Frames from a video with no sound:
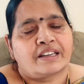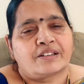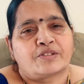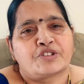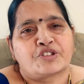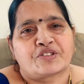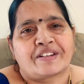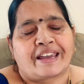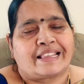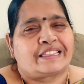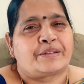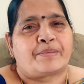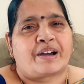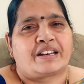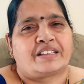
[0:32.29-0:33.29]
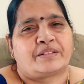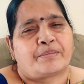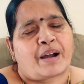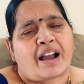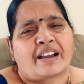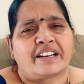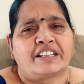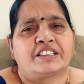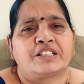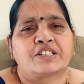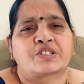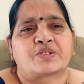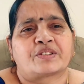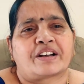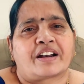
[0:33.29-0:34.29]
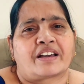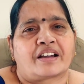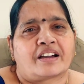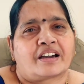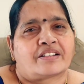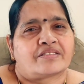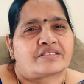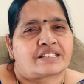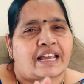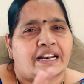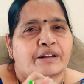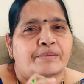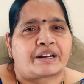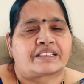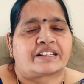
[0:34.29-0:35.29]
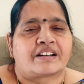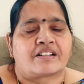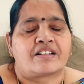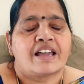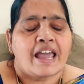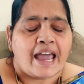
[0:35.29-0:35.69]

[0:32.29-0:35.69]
కొంచెం హెల్త్ బాగాలేదు బాగానే తీసుకుంటాడు ఆహారం సన్నపడుతున్నాడు